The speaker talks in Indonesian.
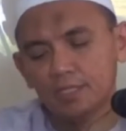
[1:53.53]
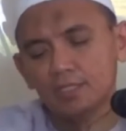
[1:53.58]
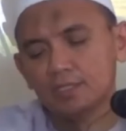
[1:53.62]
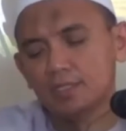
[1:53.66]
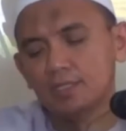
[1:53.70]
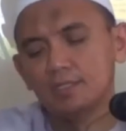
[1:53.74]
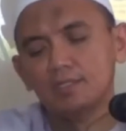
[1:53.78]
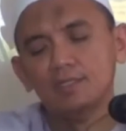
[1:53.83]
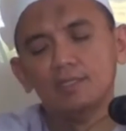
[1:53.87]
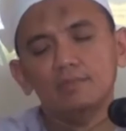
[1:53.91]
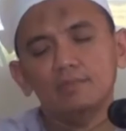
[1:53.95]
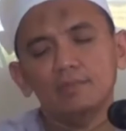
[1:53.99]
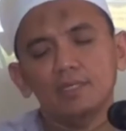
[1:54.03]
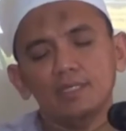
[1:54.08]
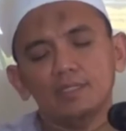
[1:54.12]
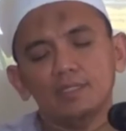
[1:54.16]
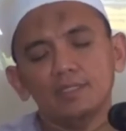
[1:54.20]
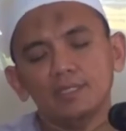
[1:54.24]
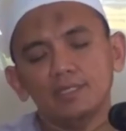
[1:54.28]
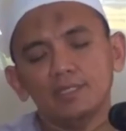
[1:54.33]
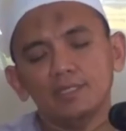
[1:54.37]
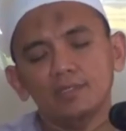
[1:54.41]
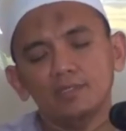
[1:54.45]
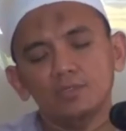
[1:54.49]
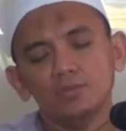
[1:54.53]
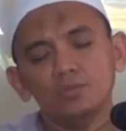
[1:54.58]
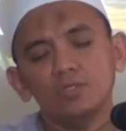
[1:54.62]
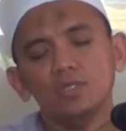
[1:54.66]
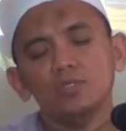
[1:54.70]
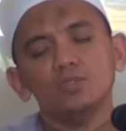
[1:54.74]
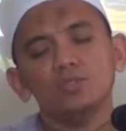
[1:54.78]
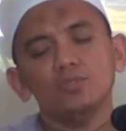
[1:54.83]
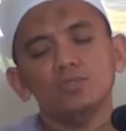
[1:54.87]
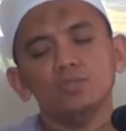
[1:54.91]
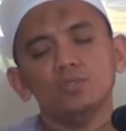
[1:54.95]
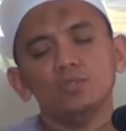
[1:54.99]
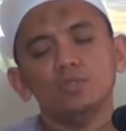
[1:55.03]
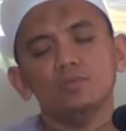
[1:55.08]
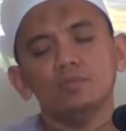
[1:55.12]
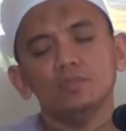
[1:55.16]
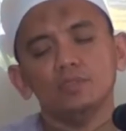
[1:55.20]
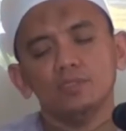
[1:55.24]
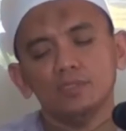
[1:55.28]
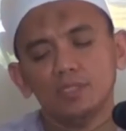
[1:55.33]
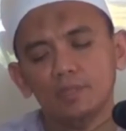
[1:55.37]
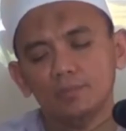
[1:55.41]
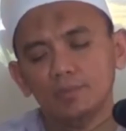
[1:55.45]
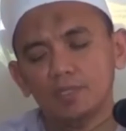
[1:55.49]
Padahal tadi dia mengatakan sudah
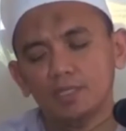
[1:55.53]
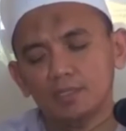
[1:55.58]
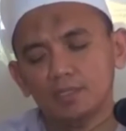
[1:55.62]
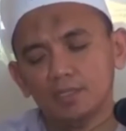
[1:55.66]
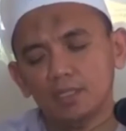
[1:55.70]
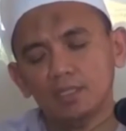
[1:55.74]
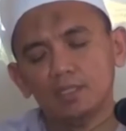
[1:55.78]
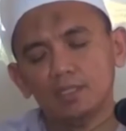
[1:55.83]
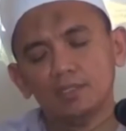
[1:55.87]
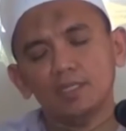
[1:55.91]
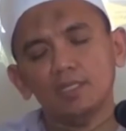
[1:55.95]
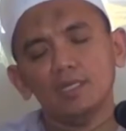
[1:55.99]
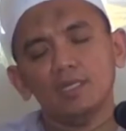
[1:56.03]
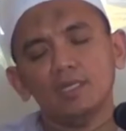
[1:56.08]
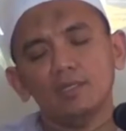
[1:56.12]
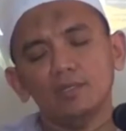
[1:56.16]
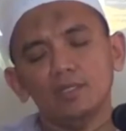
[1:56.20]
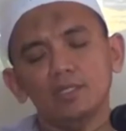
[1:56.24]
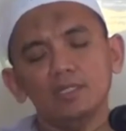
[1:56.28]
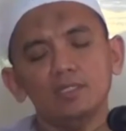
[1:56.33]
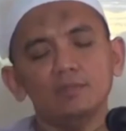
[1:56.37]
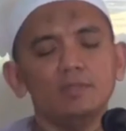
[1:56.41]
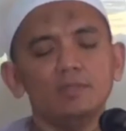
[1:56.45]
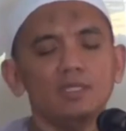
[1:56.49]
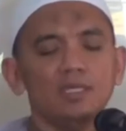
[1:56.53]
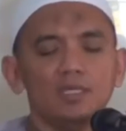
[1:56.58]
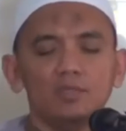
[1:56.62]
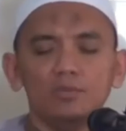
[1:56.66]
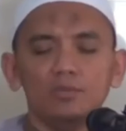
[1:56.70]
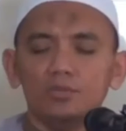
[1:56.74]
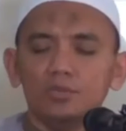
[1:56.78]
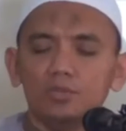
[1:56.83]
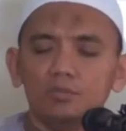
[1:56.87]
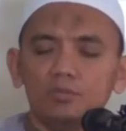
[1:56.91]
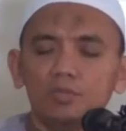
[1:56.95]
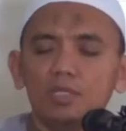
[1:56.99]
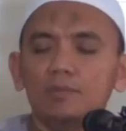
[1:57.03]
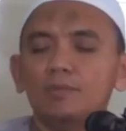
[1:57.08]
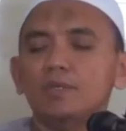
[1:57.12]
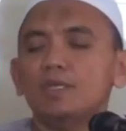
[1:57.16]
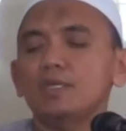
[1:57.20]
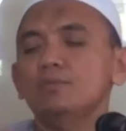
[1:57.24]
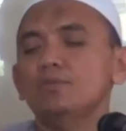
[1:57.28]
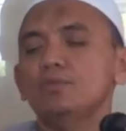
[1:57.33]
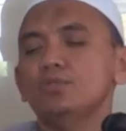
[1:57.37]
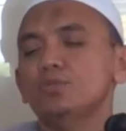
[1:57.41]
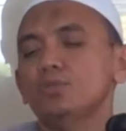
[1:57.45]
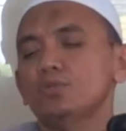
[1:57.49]
cukup. Tapi kata Allah Ta'ala kalau ini diberikan untukmu
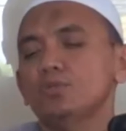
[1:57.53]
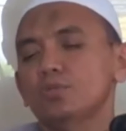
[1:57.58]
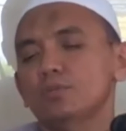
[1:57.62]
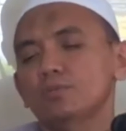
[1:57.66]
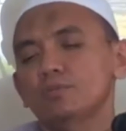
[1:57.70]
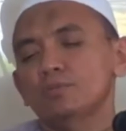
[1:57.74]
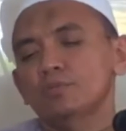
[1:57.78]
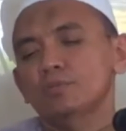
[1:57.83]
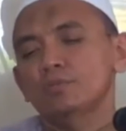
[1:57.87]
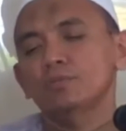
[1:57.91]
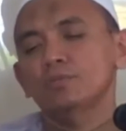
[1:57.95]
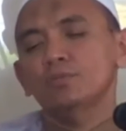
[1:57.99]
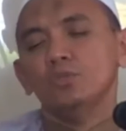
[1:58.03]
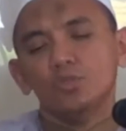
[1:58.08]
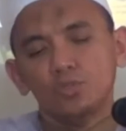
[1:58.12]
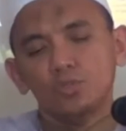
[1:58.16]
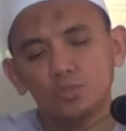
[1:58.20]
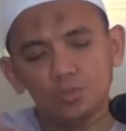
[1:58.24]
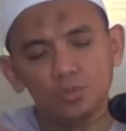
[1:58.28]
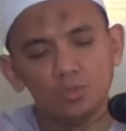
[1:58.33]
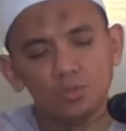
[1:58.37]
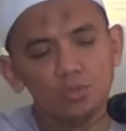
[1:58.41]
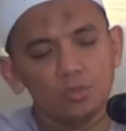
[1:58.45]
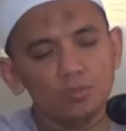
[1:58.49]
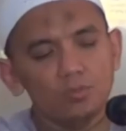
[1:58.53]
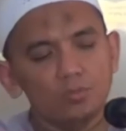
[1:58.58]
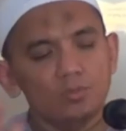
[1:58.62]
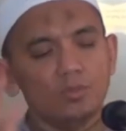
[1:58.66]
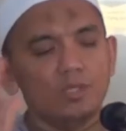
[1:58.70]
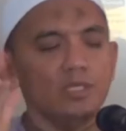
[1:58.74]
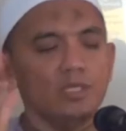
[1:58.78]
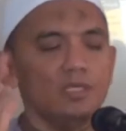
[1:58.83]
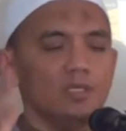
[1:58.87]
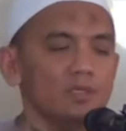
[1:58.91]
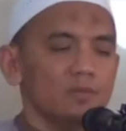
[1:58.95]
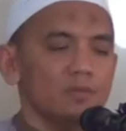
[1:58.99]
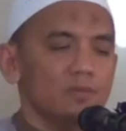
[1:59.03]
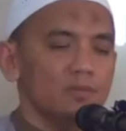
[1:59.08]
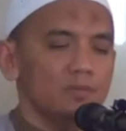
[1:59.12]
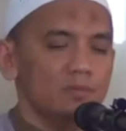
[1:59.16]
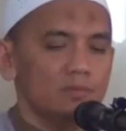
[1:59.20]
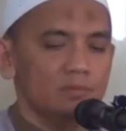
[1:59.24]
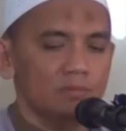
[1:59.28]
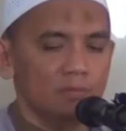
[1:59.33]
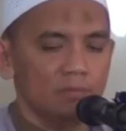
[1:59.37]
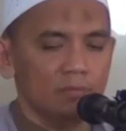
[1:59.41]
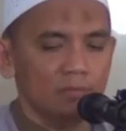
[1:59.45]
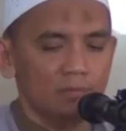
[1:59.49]
apa kamu cukup? Cukup wahai
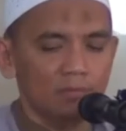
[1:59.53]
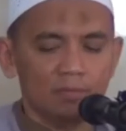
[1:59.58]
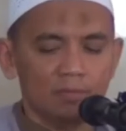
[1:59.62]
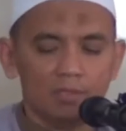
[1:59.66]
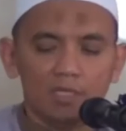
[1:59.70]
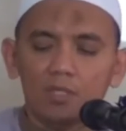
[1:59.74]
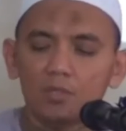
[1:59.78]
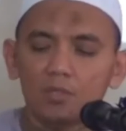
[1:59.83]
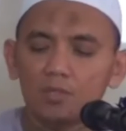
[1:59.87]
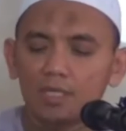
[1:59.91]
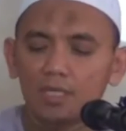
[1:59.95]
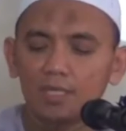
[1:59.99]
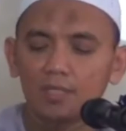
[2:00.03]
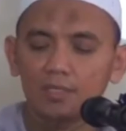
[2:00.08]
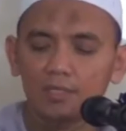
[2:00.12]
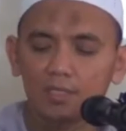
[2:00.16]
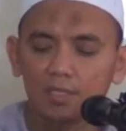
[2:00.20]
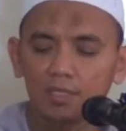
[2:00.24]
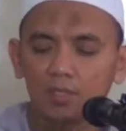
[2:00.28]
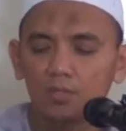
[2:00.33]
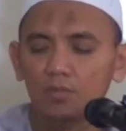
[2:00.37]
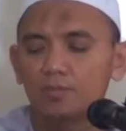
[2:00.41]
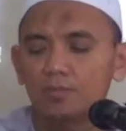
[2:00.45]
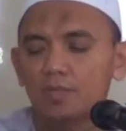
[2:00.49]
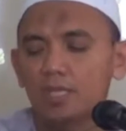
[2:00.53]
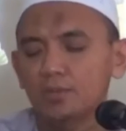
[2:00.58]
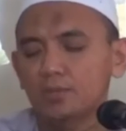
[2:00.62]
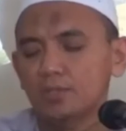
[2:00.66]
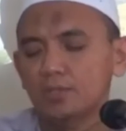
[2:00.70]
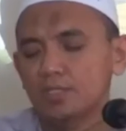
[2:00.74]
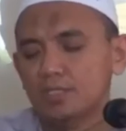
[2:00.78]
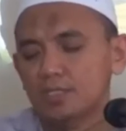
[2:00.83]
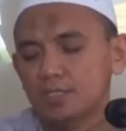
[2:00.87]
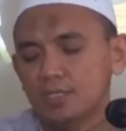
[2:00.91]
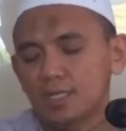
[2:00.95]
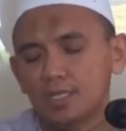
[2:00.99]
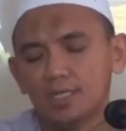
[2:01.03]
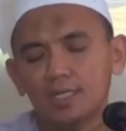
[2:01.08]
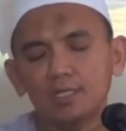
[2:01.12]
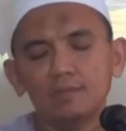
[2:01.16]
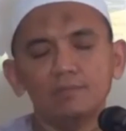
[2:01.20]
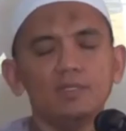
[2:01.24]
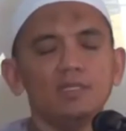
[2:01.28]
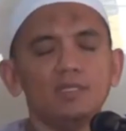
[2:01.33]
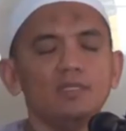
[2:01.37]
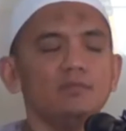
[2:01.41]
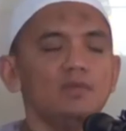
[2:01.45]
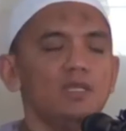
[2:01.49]
Rabbku. Tahukah anda di rumah itu
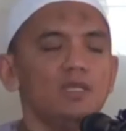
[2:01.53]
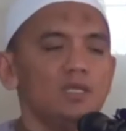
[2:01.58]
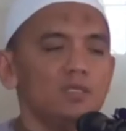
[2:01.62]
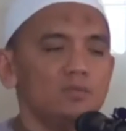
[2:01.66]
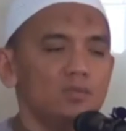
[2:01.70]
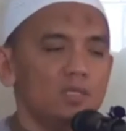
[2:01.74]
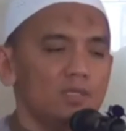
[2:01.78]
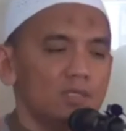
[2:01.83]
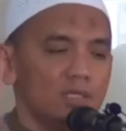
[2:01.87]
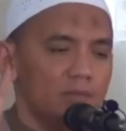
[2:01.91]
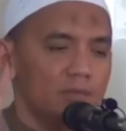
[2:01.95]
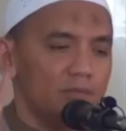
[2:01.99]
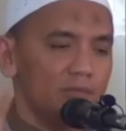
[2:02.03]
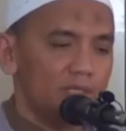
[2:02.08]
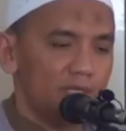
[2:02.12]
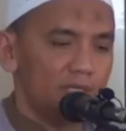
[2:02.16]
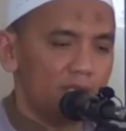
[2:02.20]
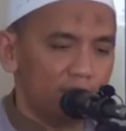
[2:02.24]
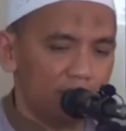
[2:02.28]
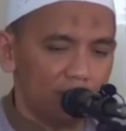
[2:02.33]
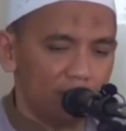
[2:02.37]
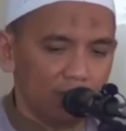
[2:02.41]
disediakan minimal dua orang